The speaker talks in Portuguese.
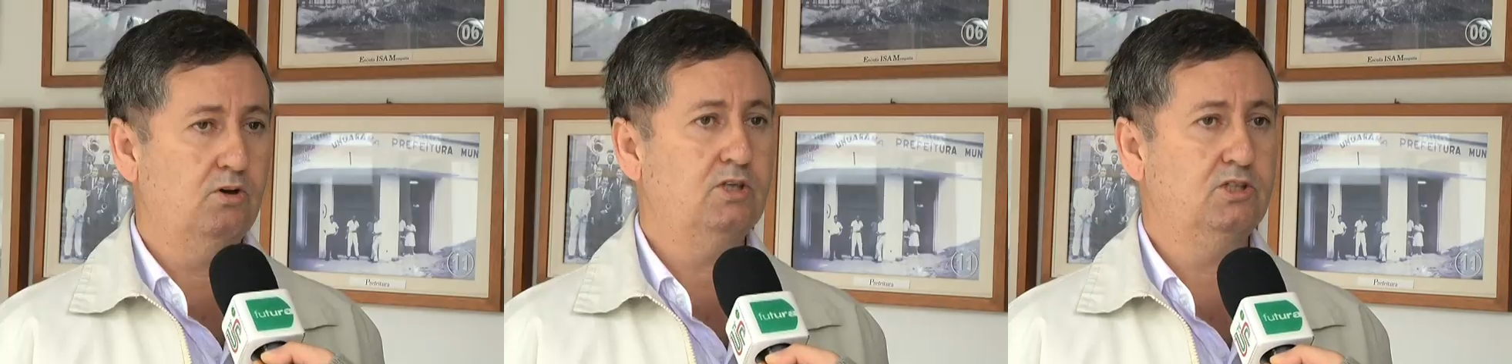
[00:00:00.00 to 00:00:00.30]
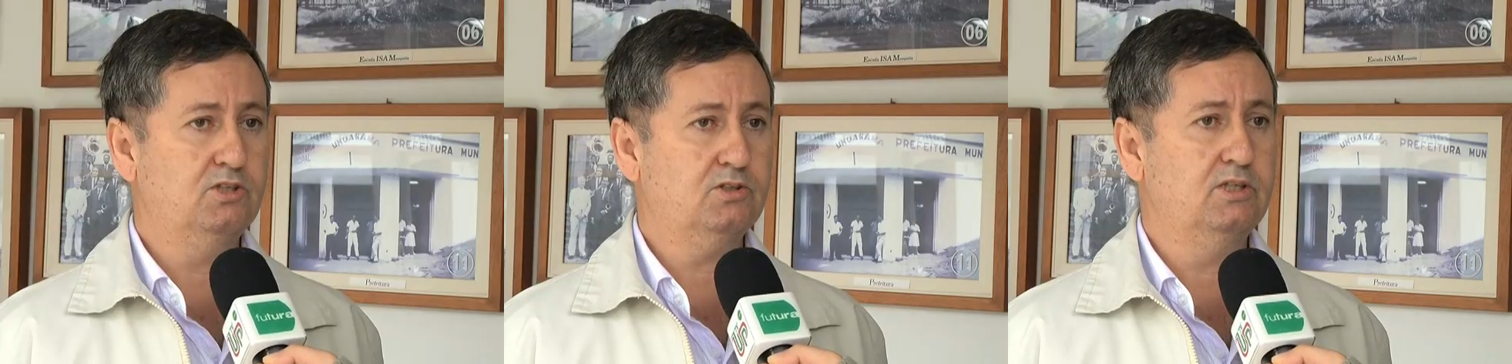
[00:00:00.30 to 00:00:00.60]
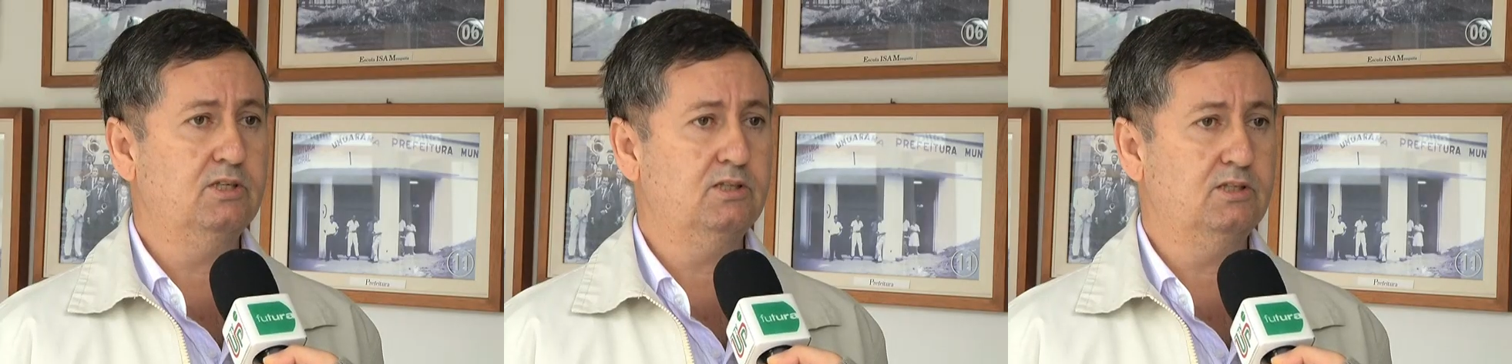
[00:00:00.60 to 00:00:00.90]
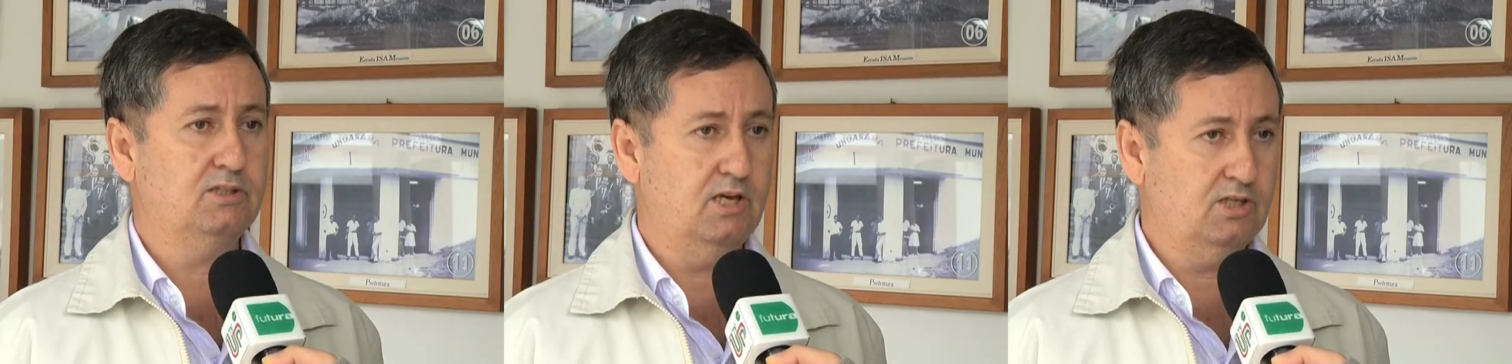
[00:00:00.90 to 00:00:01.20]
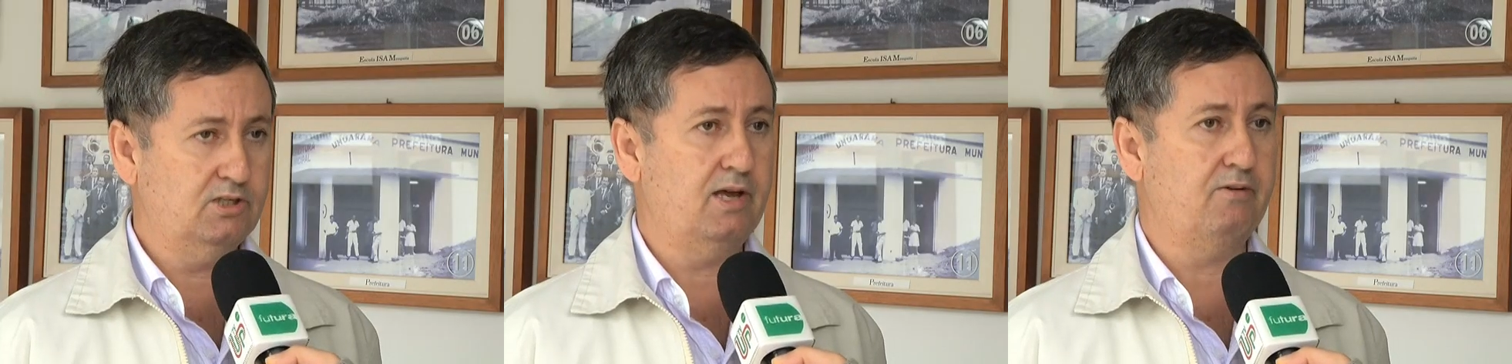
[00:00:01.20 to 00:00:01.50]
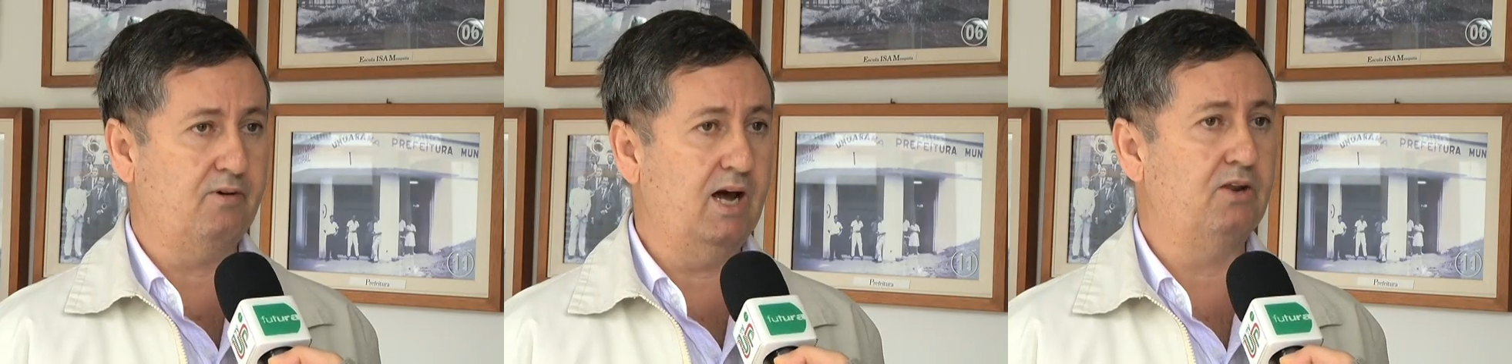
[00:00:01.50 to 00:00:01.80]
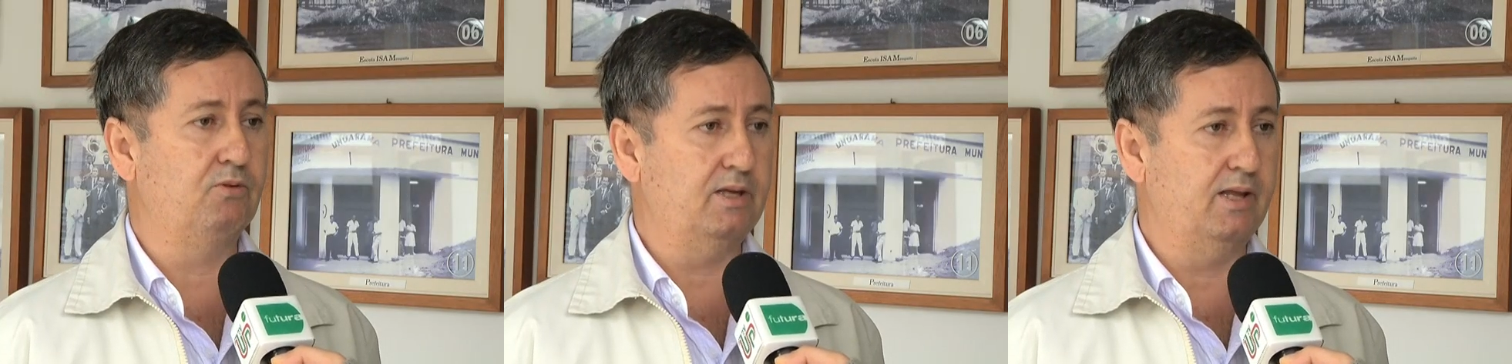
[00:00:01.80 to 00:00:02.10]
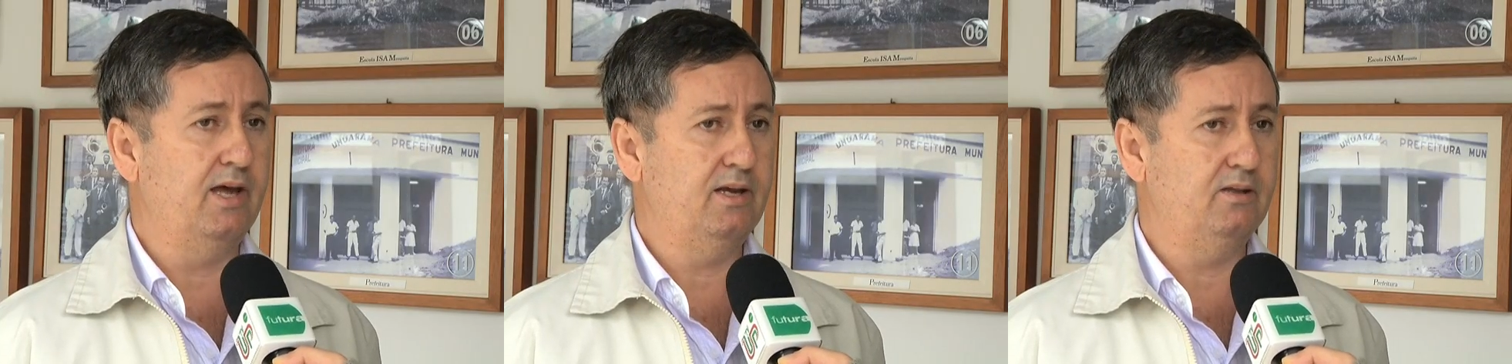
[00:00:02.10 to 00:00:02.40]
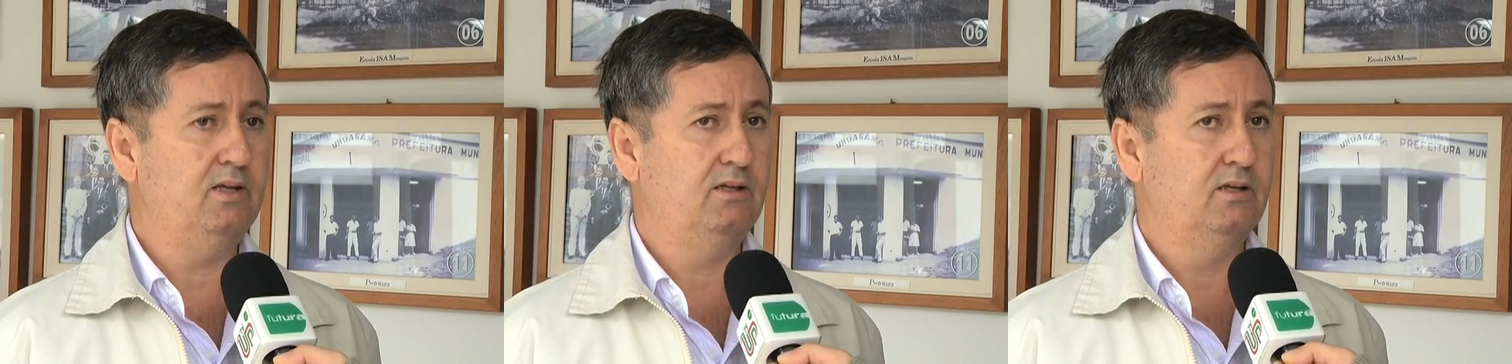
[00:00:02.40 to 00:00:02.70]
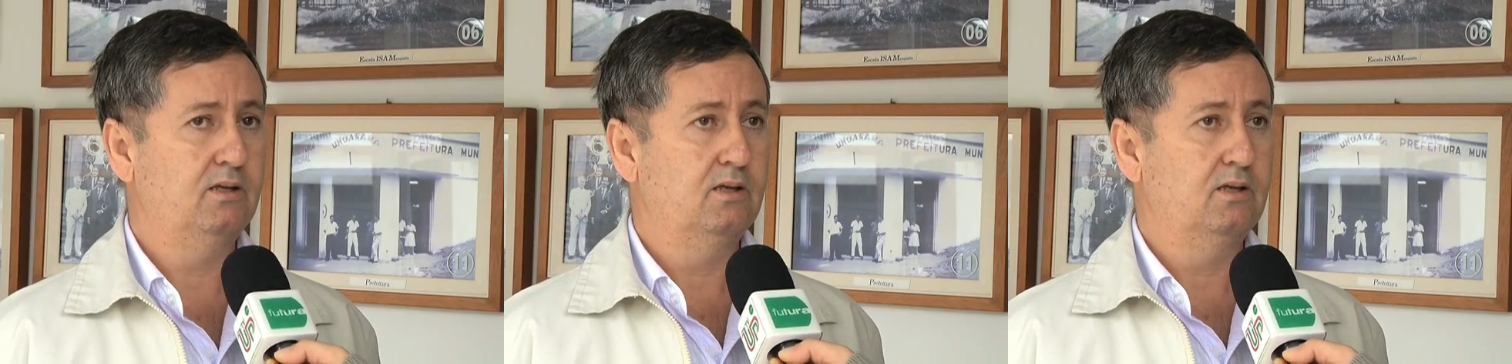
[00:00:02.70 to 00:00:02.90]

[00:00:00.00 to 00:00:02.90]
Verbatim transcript: Eu acredito que, que seja, é válido a ideia, né?